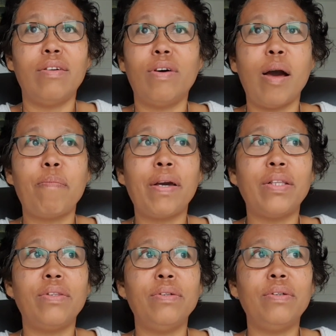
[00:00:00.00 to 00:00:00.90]
apa
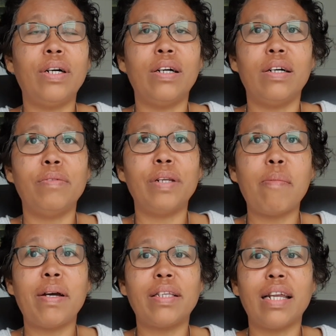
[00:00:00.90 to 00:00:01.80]
itu uh,
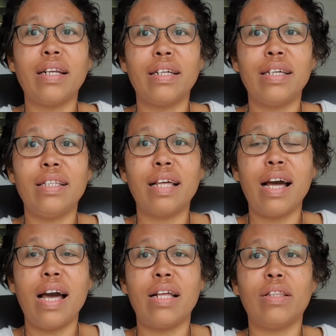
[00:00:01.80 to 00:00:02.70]
nama channel
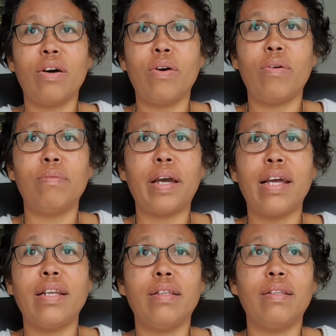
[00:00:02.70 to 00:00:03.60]
kita atau
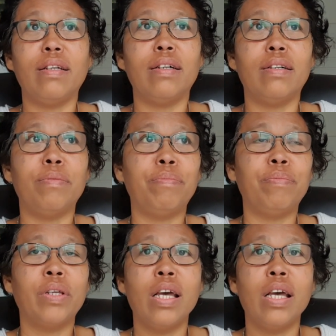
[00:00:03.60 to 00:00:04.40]
edit um,